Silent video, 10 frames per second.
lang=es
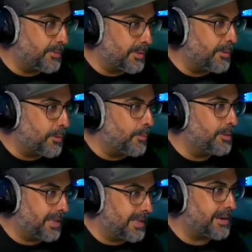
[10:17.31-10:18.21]
Podemos
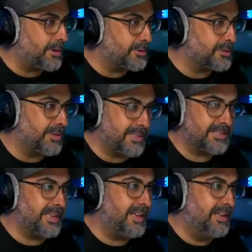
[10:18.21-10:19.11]
comunicarnos, aunque
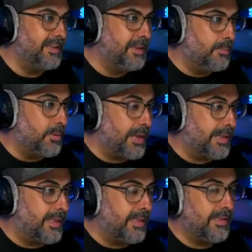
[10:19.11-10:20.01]
sea por
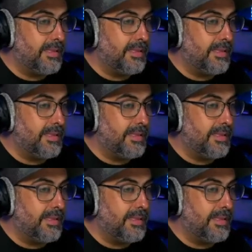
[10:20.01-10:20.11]
aquí,